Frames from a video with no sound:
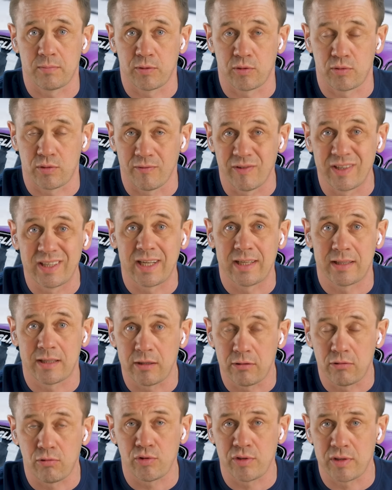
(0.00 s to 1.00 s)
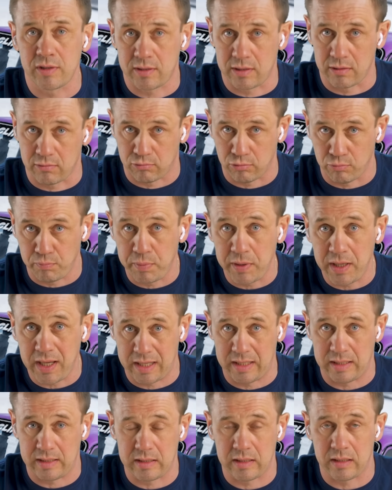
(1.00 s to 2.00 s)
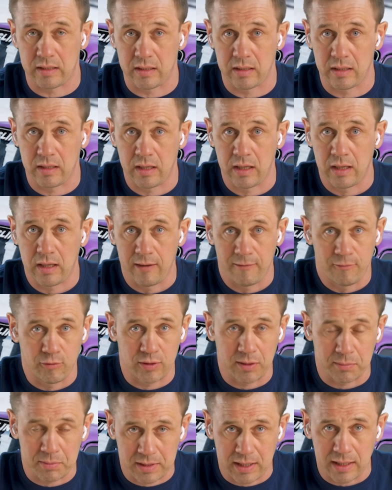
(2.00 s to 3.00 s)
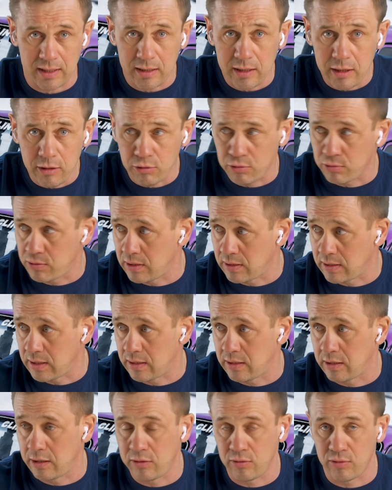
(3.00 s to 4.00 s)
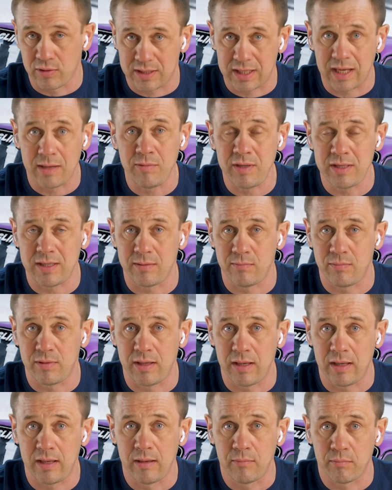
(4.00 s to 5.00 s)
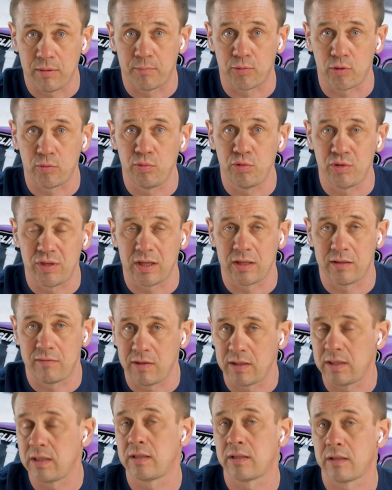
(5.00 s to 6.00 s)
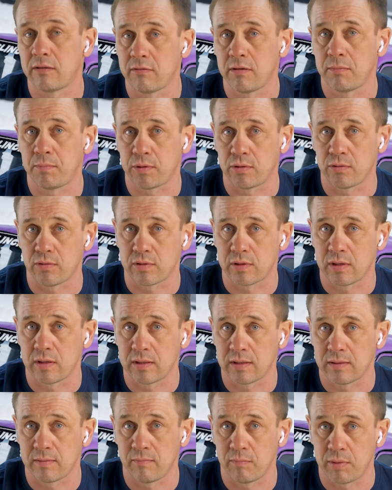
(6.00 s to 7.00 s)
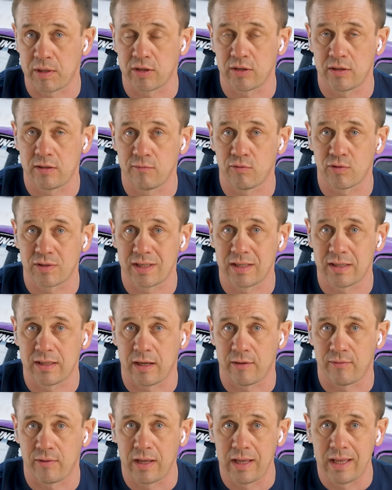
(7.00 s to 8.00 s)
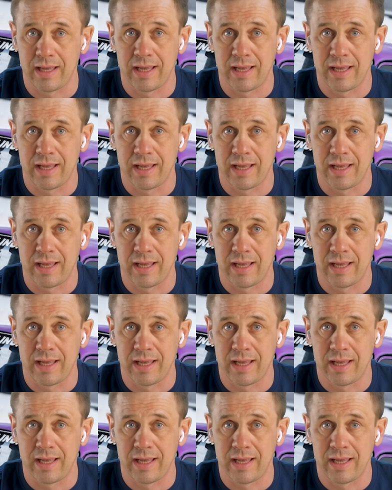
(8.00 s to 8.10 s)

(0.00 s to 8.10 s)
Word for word: Потому что вы на этой должности тупеете. Вот абстрагируйтесь от нее и сами себе попробуйте ответить на вопрос, прежде его задав.